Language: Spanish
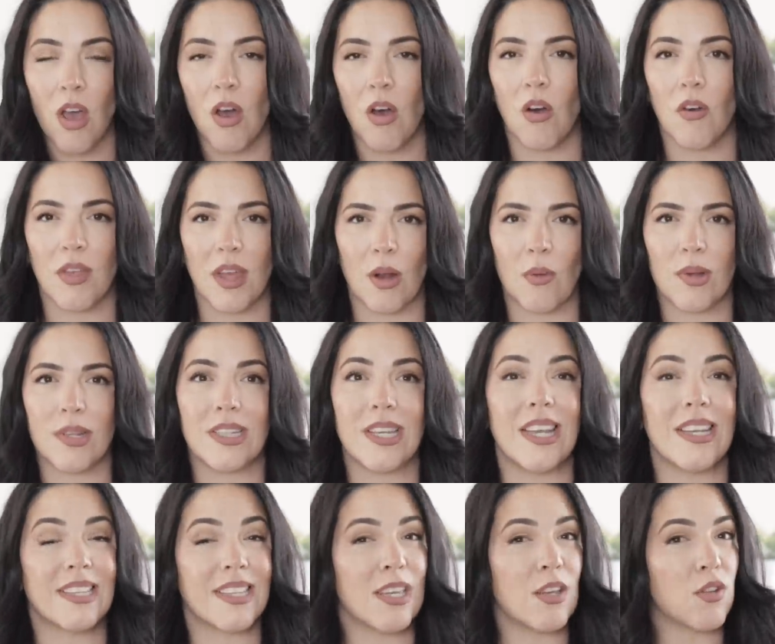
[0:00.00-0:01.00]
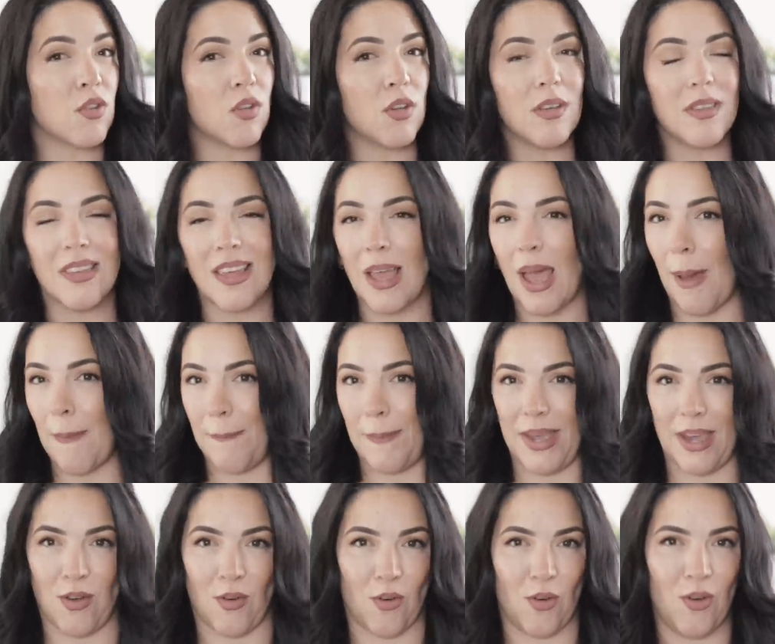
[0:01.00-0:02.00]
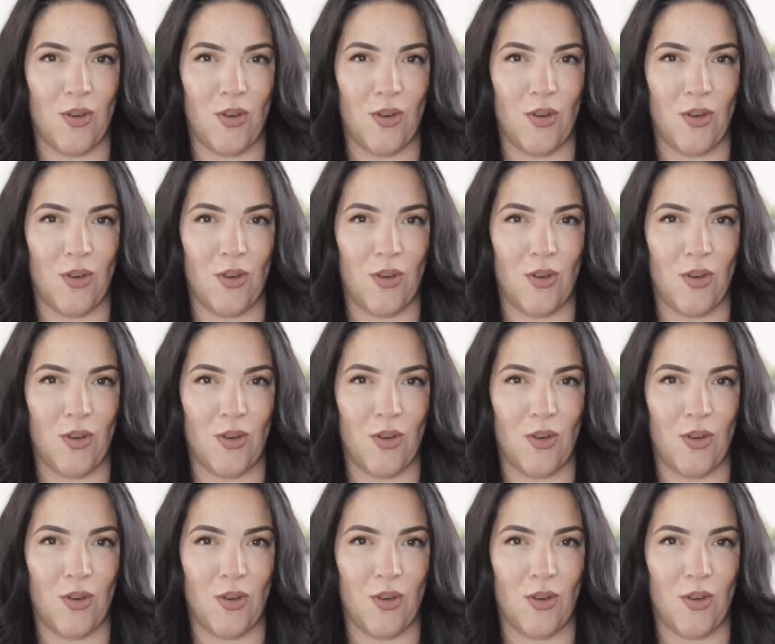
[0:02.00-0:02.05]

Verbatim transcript: o de algo así. Es que yo soy de apego,